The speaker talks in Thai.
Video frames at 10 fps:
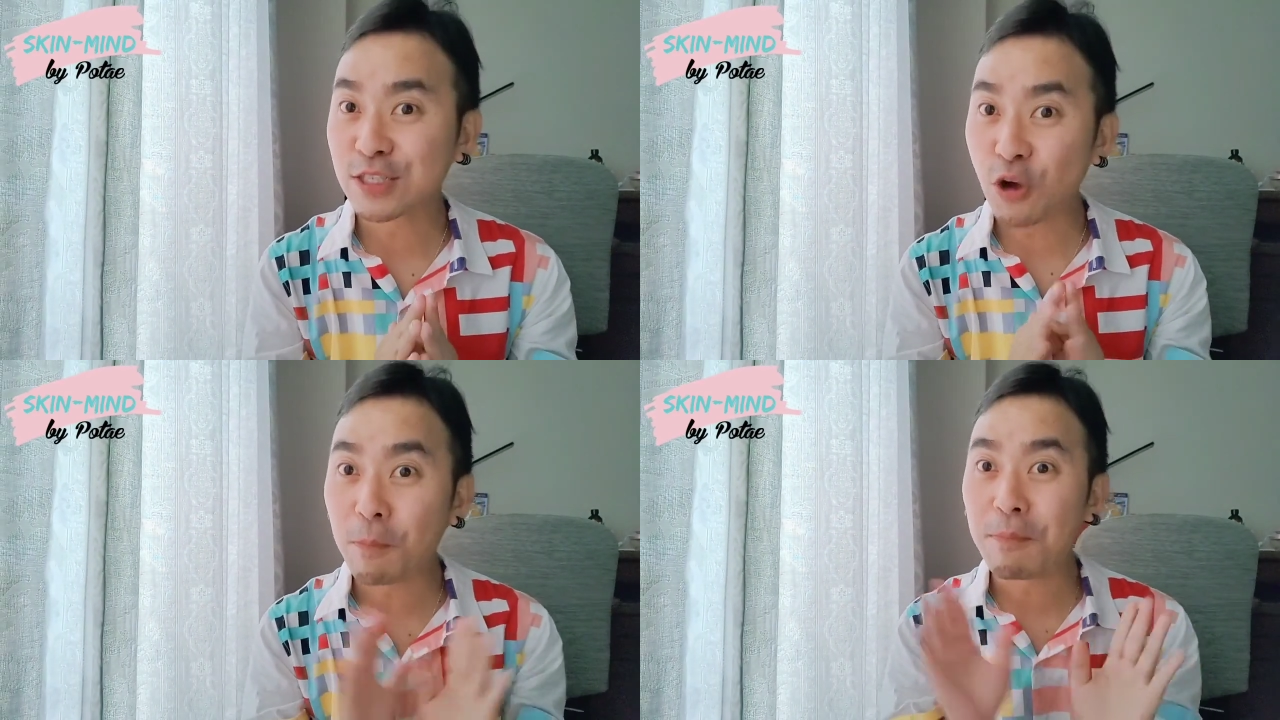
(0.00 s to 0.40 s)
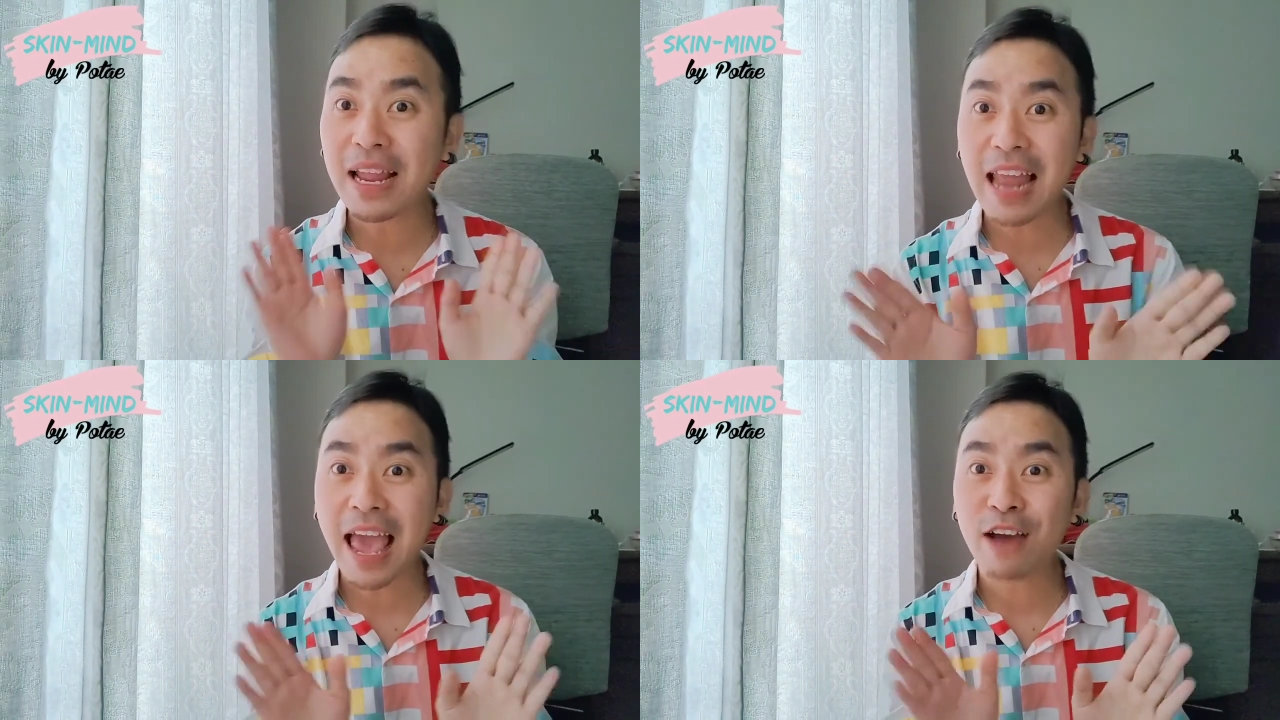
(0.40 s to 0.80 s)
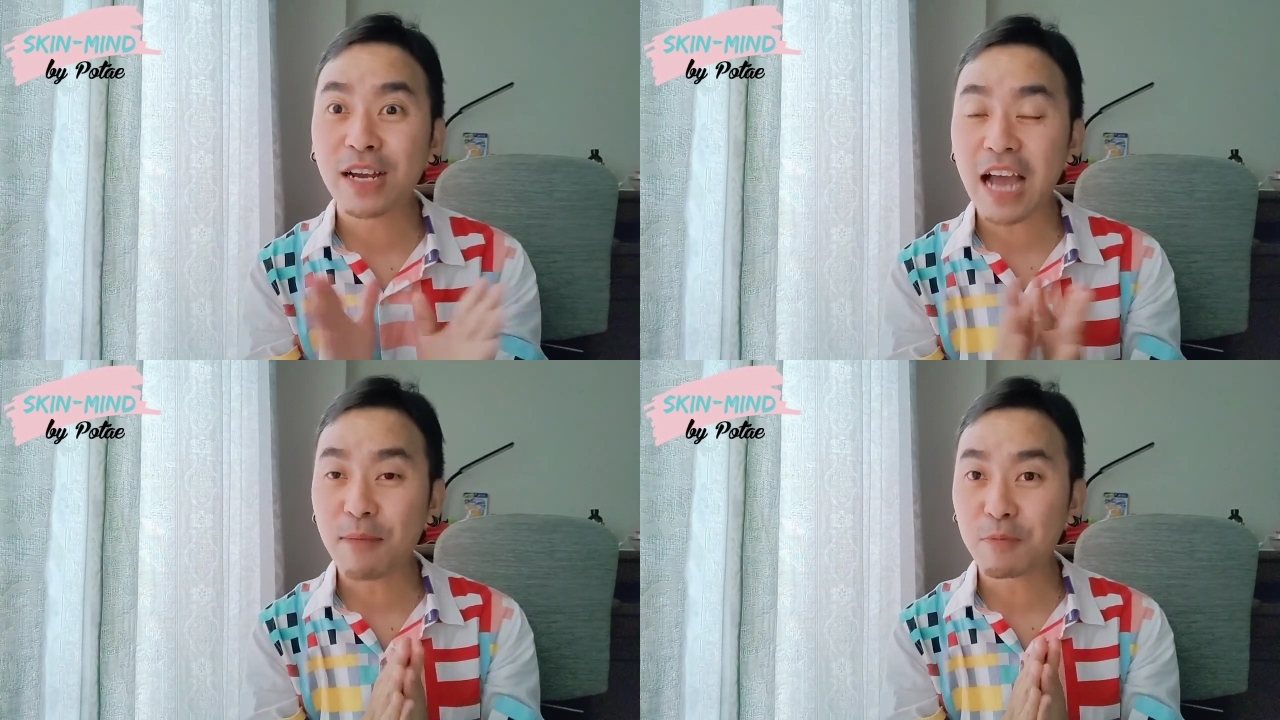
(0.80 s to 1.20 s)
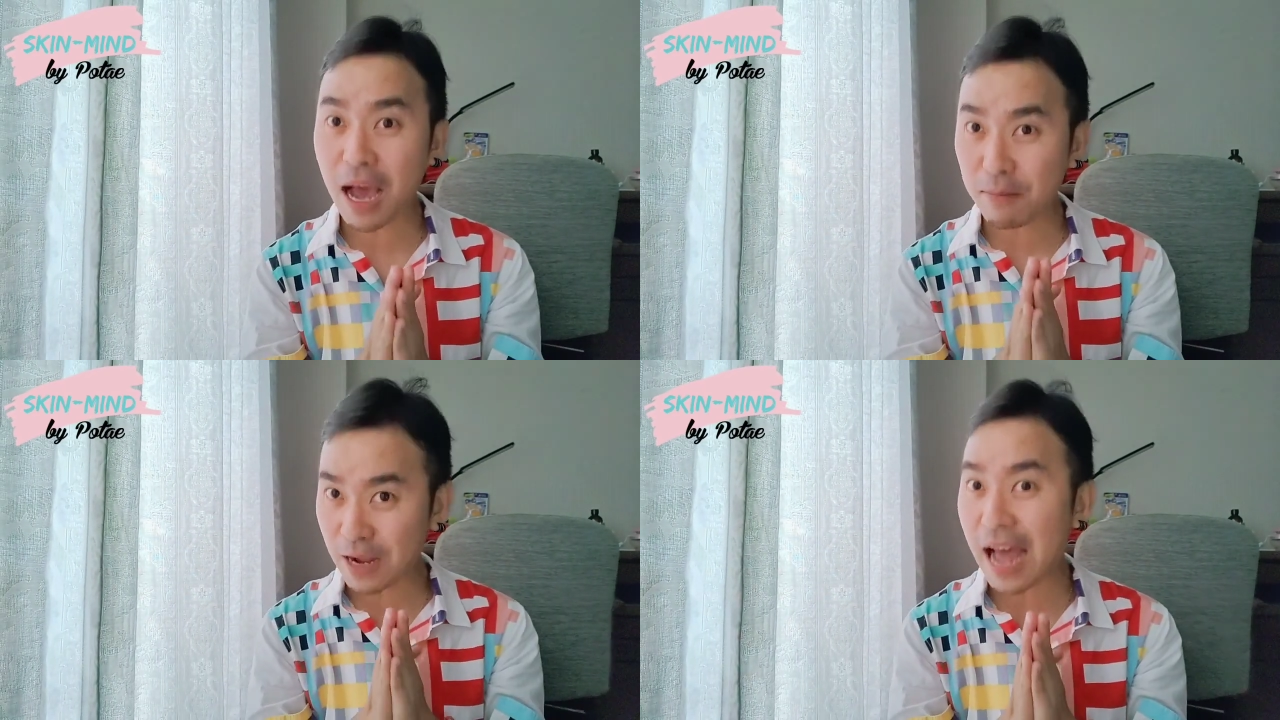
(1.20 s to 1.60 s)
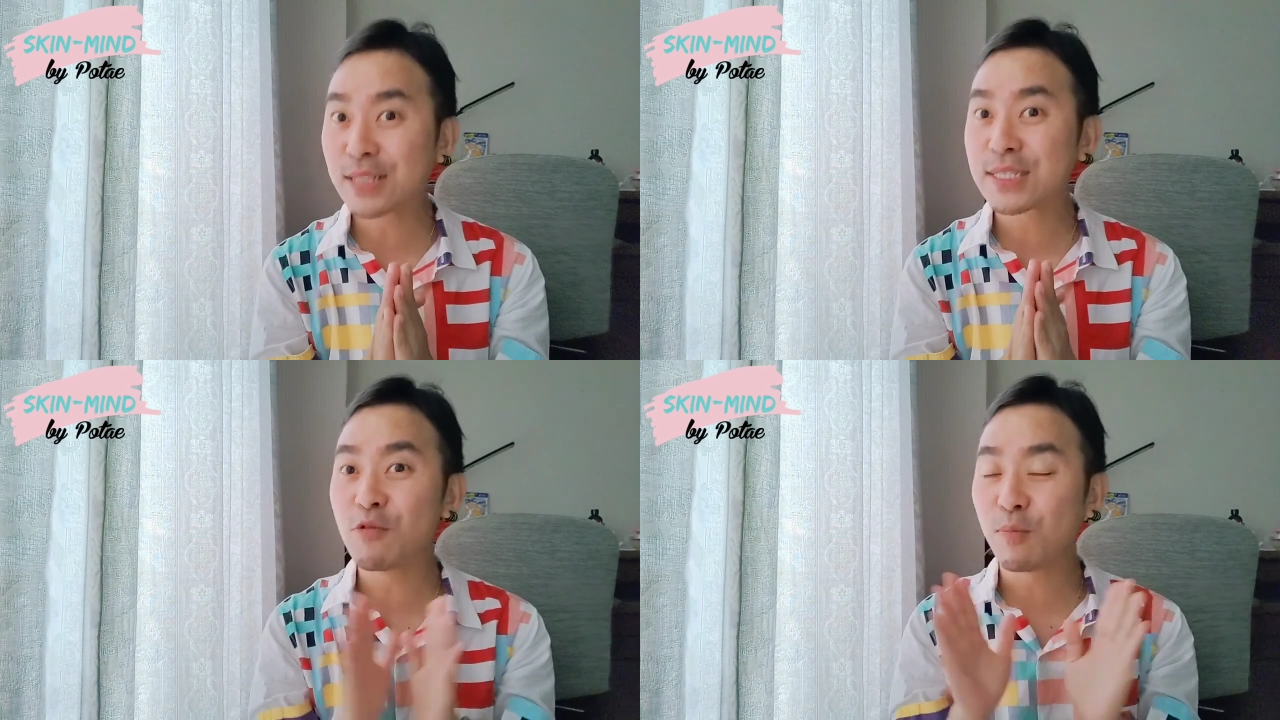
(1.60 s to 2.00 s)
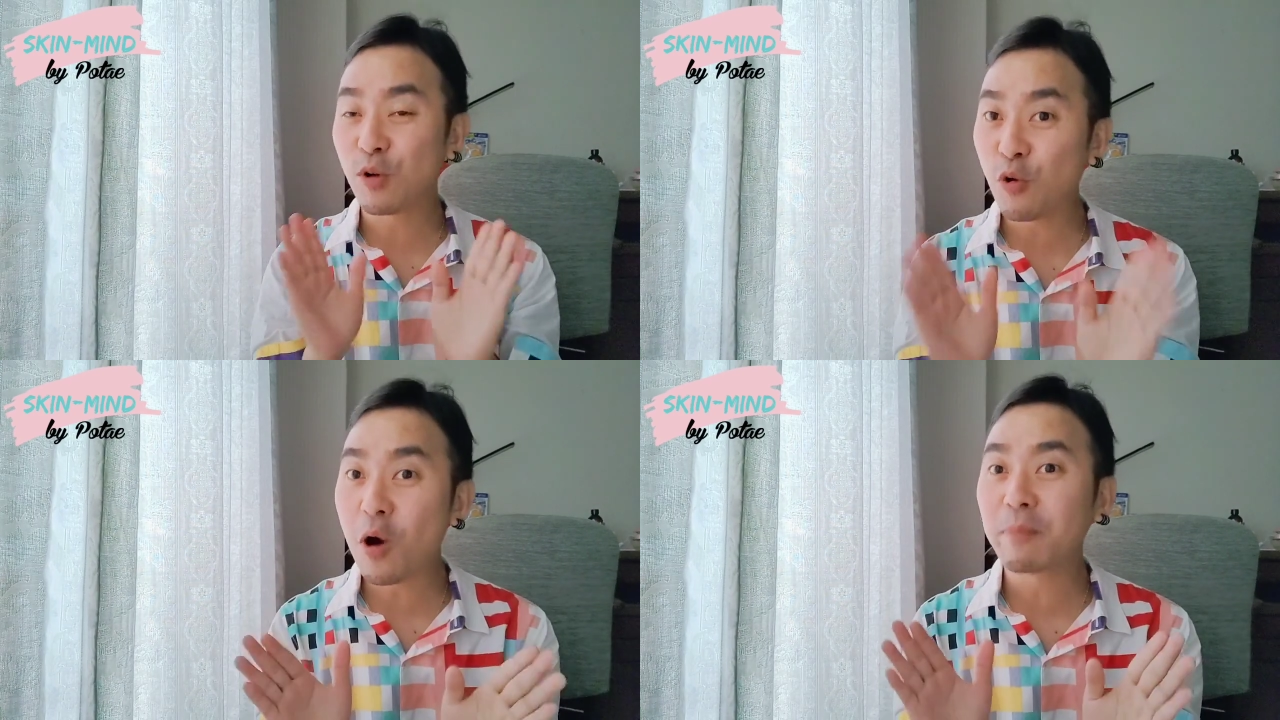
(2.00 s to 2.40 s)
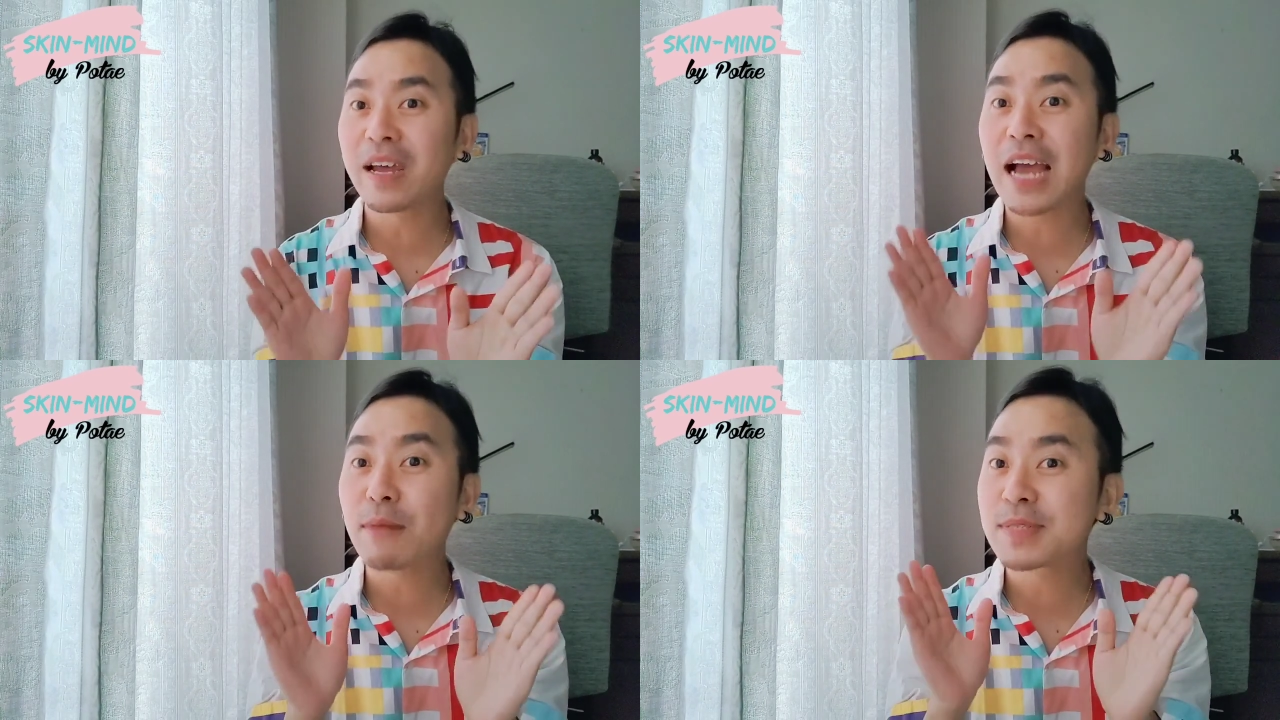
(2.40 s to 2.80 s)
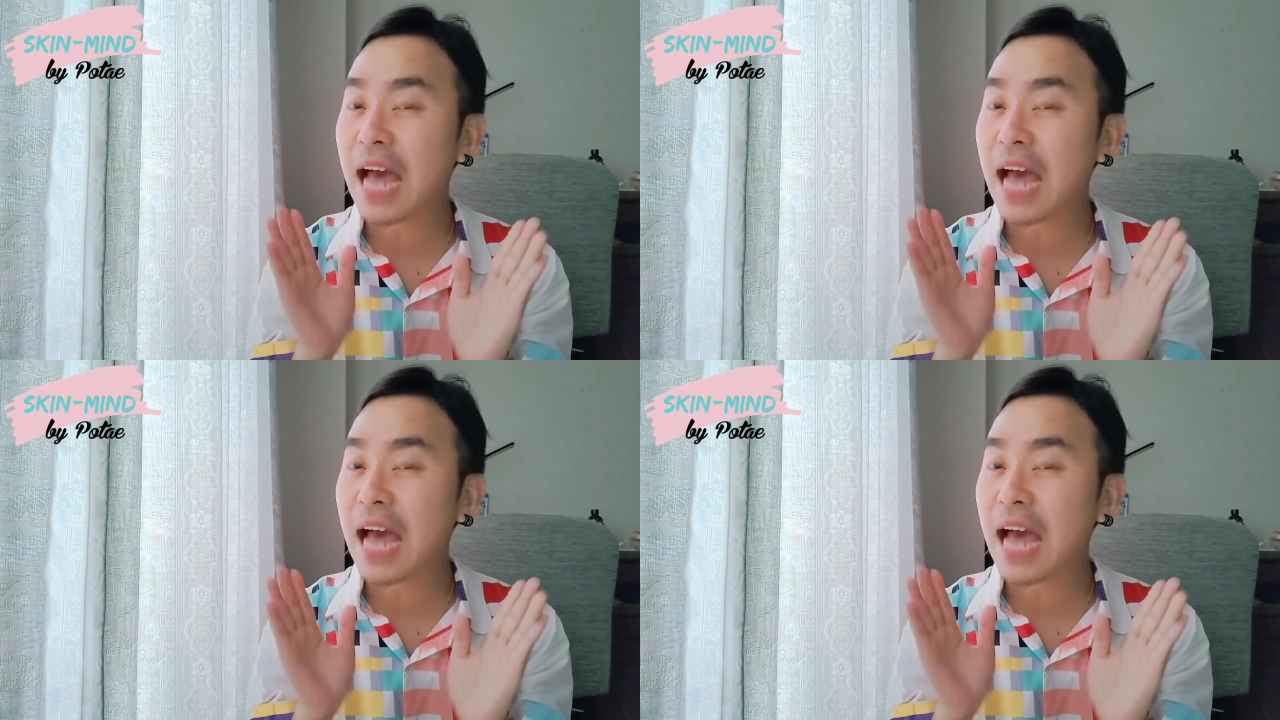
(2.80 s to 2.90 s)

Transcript: จบไปแล้วนะครับกับการสรุปรวมนะครับ